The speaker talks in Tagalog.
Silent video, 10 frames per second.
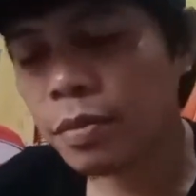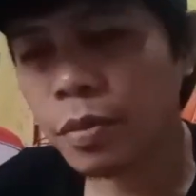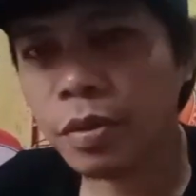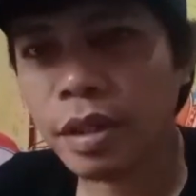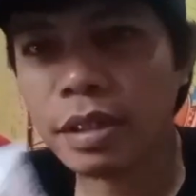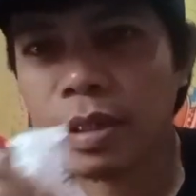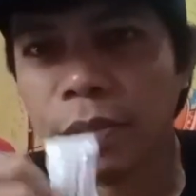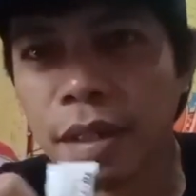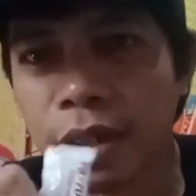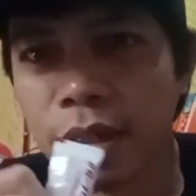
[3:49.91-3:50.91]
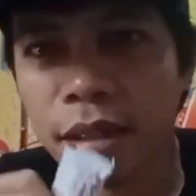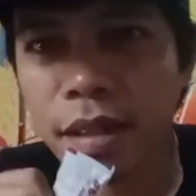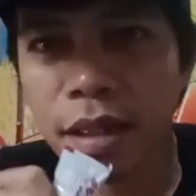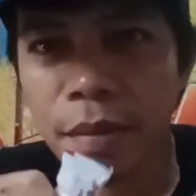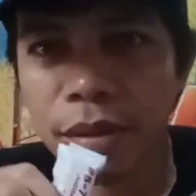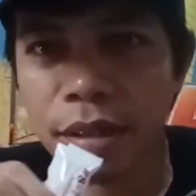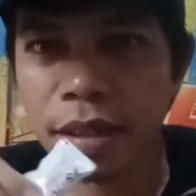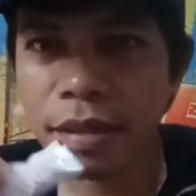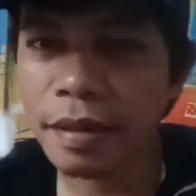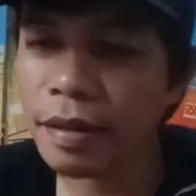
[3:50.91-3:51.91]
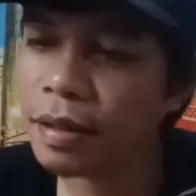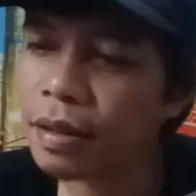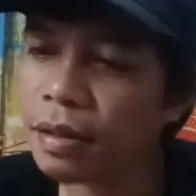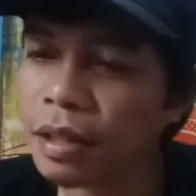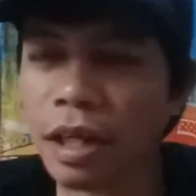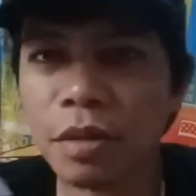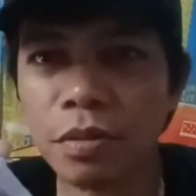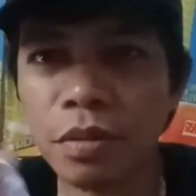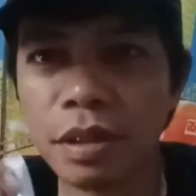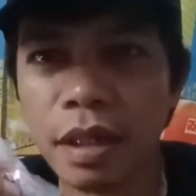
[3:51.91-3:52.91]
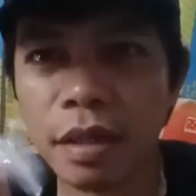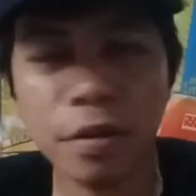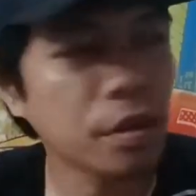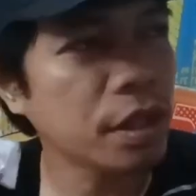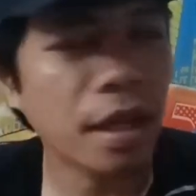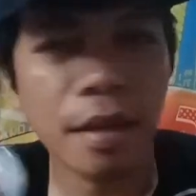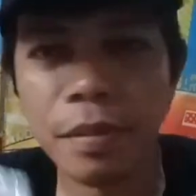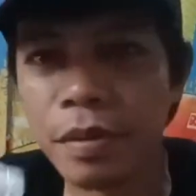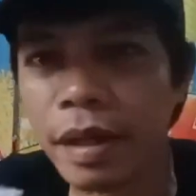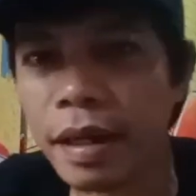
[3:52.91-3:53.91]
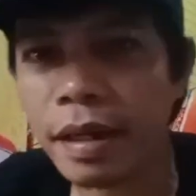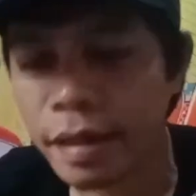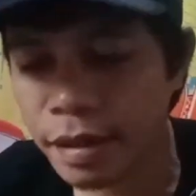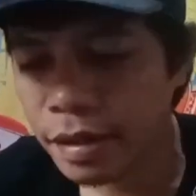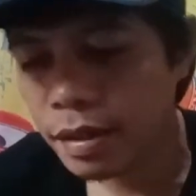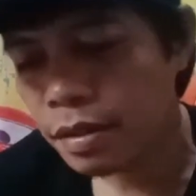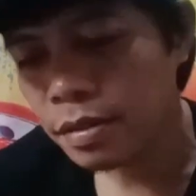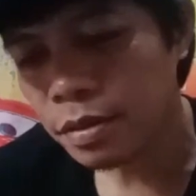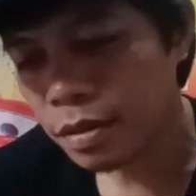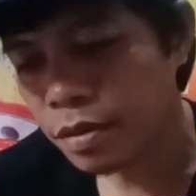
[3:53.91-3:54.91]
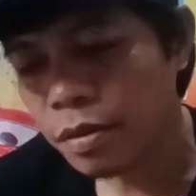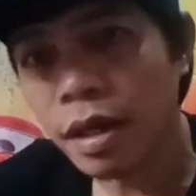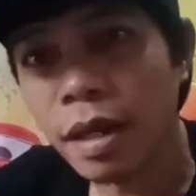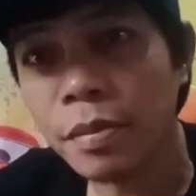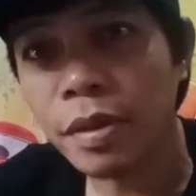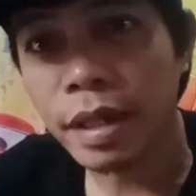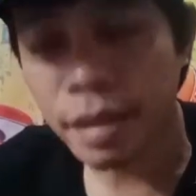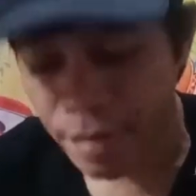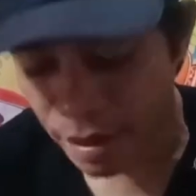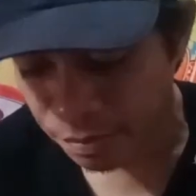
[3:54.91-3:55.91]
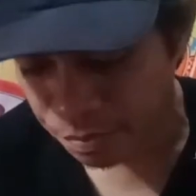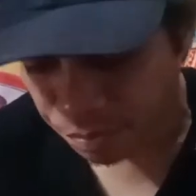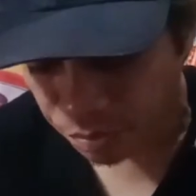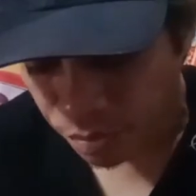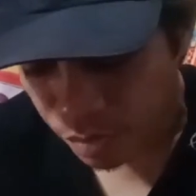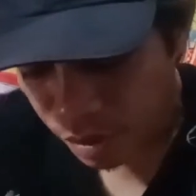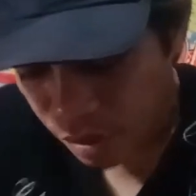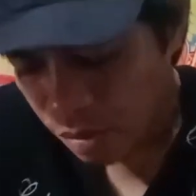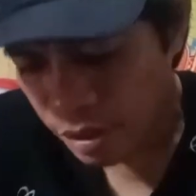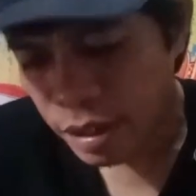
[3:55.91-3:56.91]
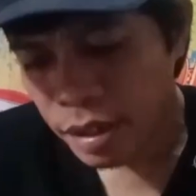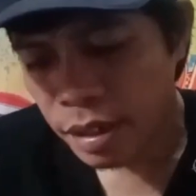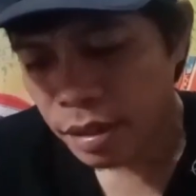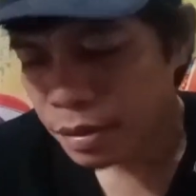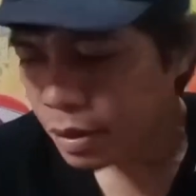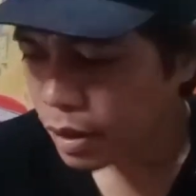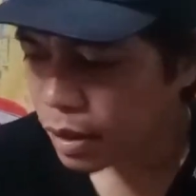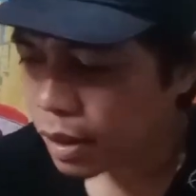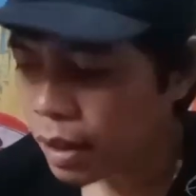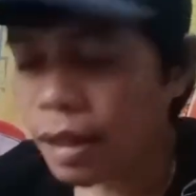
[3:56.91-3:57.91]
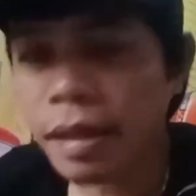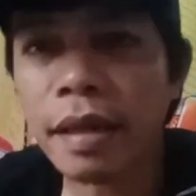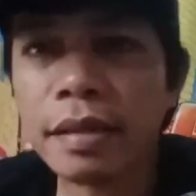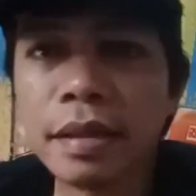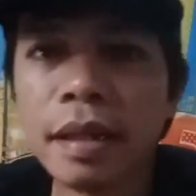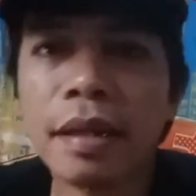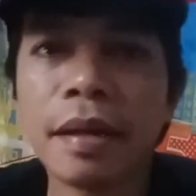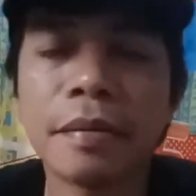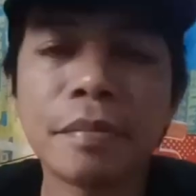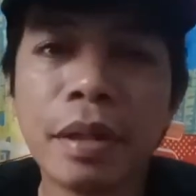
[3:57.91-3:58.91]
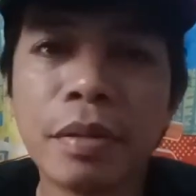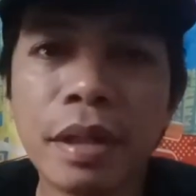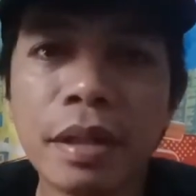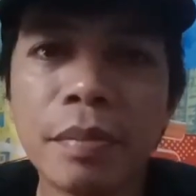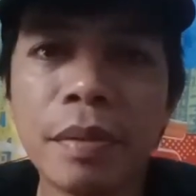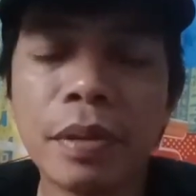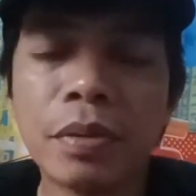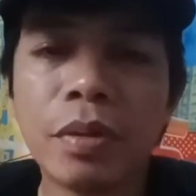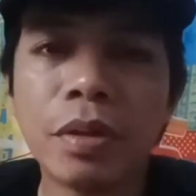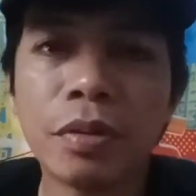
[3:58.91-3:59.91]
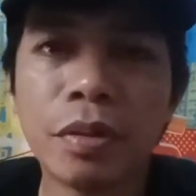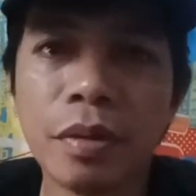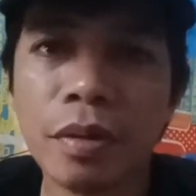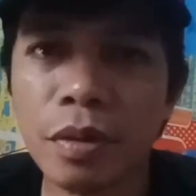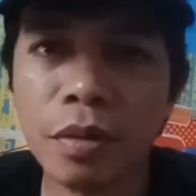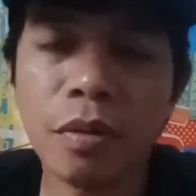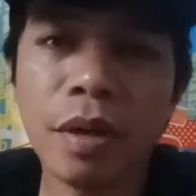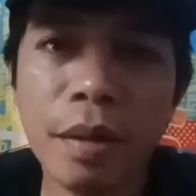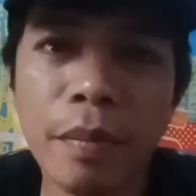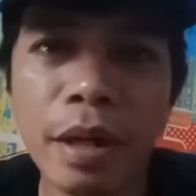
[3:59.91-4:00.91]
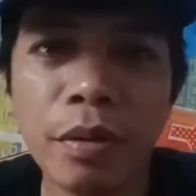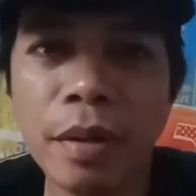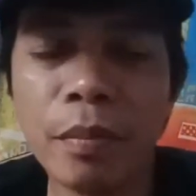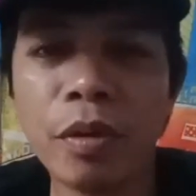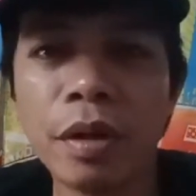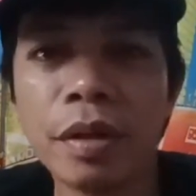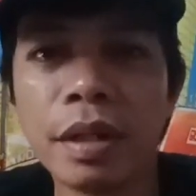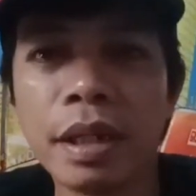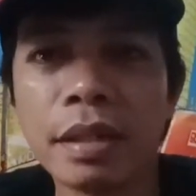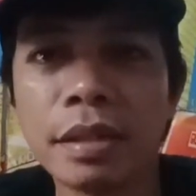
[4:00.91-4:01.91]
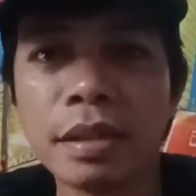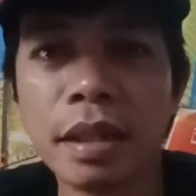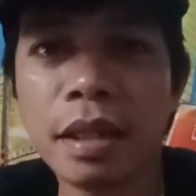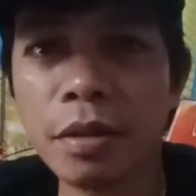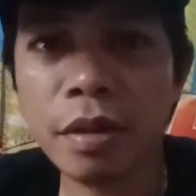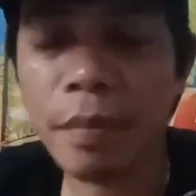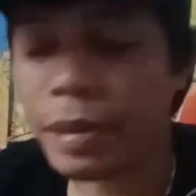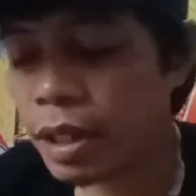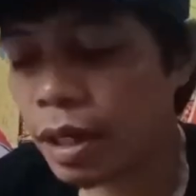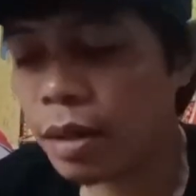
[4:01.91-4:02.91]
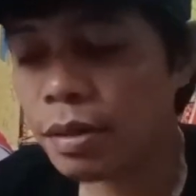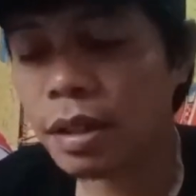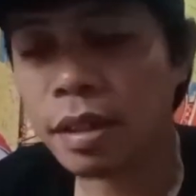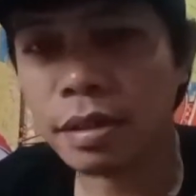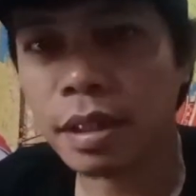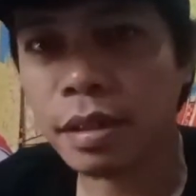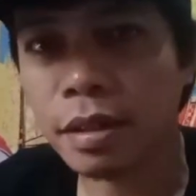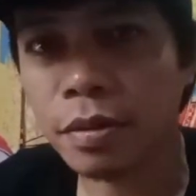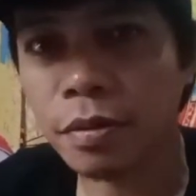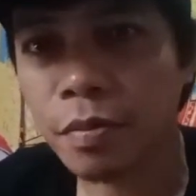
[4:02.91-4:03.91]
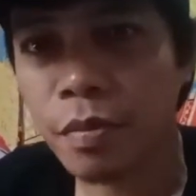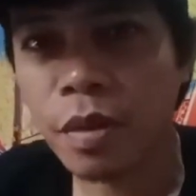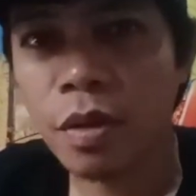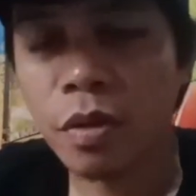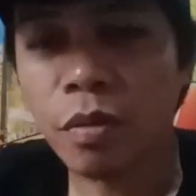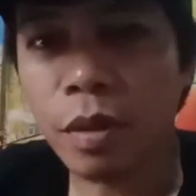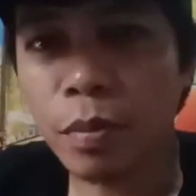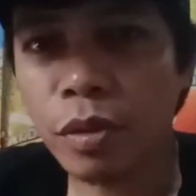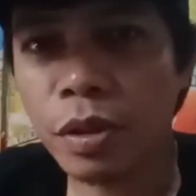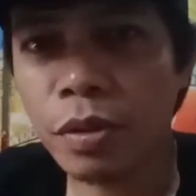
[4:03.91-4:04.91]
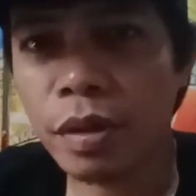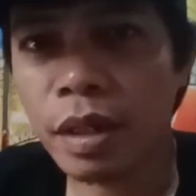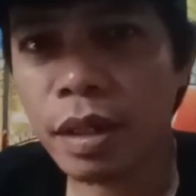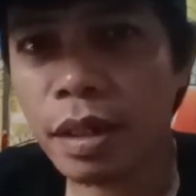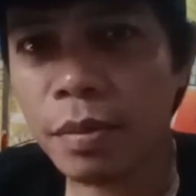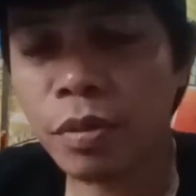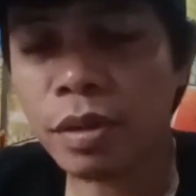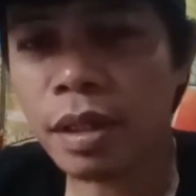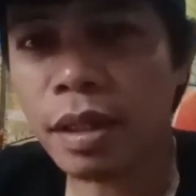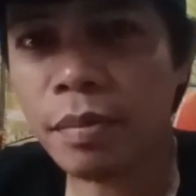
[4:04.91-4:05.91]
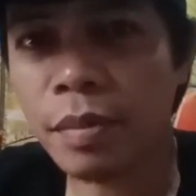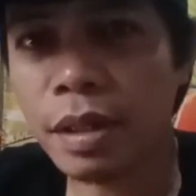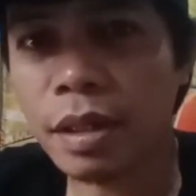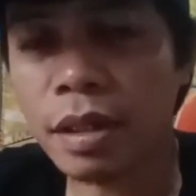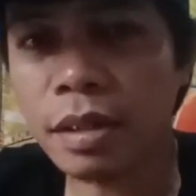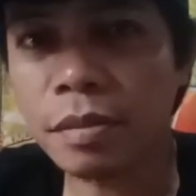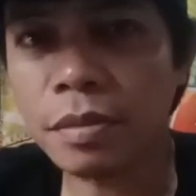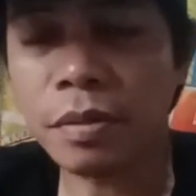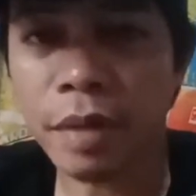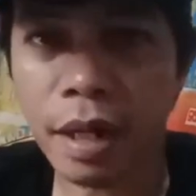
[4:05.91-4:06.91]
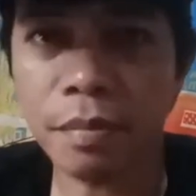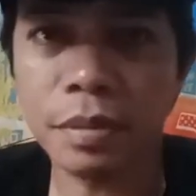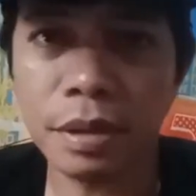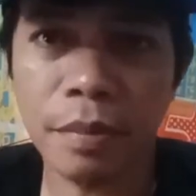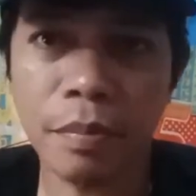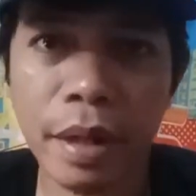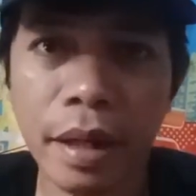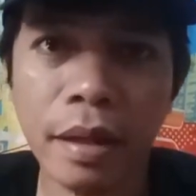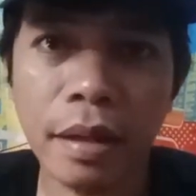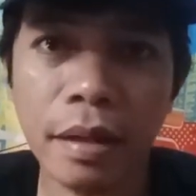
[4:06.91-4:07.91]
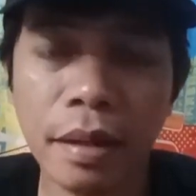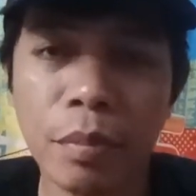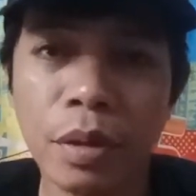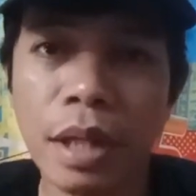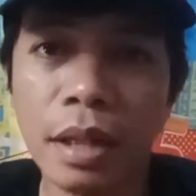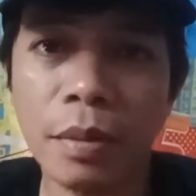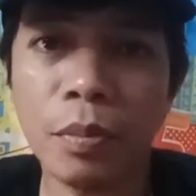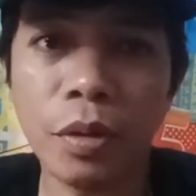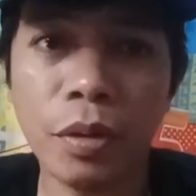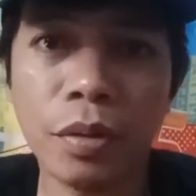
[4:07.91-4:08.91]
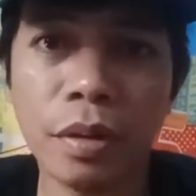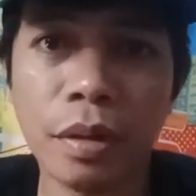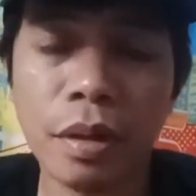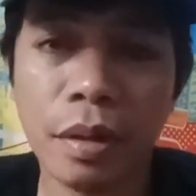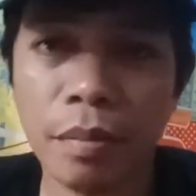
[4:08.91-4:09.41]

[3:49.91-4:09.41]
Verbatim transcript: Ito po yung ketchup na gamitin natin. Tira to dun sa in-order namin nakaraan. So, alam nyo na yan ha. Okay. Uh, guys, uh, bago natin pagpatuloy no? kung uh, bago lang po kayo uh, sa channel ko, napadaan kayo sa channel ko, huwag po ninyong uh, kalimutan uh, mag-subscribe. Uh, Siyempre, importante po yun.